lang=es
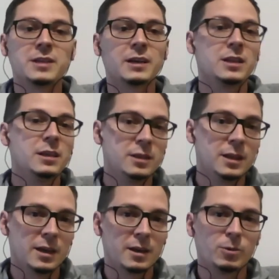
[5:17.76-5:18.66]
gimnasia
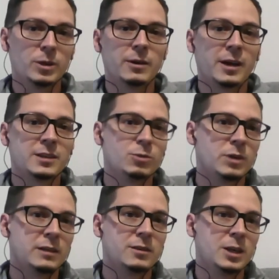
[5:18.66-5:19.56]
artística, que vos la ves que
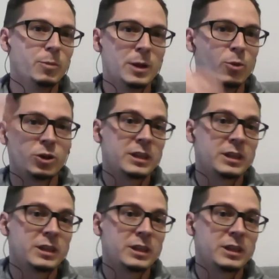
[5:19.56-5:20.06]
hace una triple